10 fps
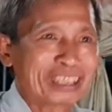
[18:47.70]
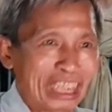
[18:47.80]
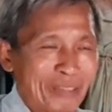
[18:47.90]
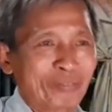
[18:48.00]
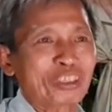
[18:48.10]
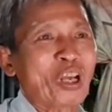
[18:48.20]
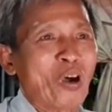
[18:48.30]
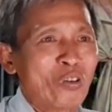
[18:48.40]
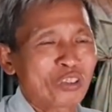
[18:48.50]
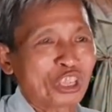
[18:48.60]
tìm
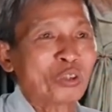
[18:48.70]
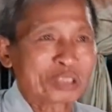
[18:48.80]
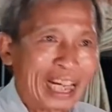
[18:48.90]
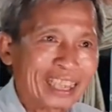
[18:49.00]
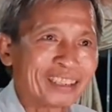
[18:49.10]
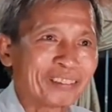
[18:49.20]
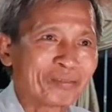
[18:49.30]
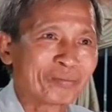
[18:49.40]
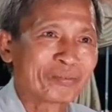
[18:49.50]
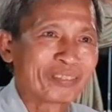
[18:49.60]
chỗ siêu sanh
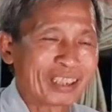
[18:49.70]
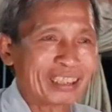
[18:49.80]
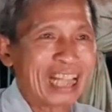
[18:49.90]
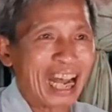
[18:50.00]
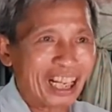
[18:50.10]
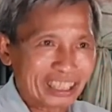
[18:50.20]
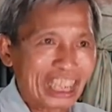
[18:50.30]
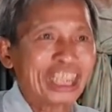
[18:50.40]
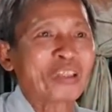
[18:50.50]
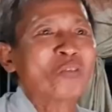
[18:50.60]
nợ
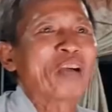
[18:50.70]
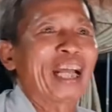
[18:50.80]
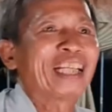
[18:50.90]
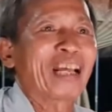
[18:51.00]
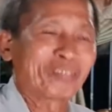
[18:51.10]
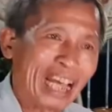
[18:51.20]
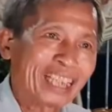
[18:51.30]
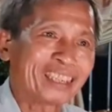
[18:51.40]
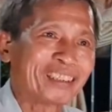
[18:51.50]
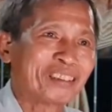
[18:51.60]
chi cũng phải làm thanh